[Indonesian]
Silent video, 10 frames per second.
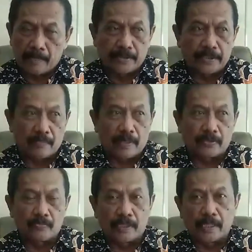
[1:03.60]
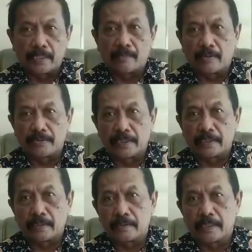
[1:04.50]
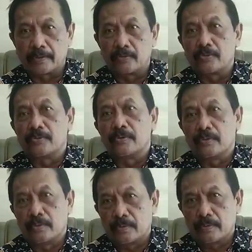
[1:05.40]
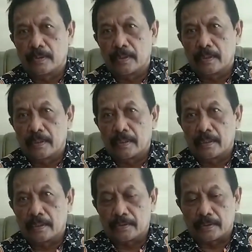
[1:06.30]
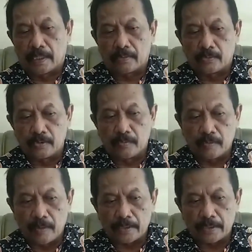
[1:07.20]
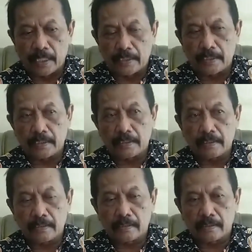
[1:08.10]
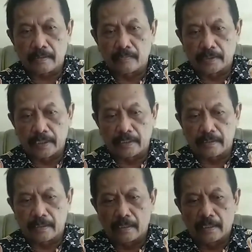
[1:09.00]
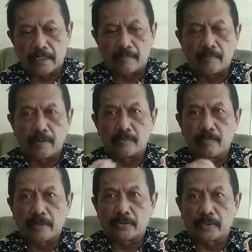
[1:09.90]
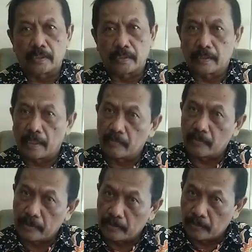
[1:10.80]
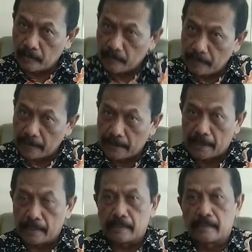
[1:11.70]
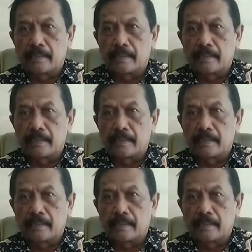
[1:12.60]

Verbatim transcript: Kami siapkan sumber daya manusia itu dari guru dulu. Setelah guru menguasai kemudian kami baru memasukkan ke dalam kurikulum pembelajaran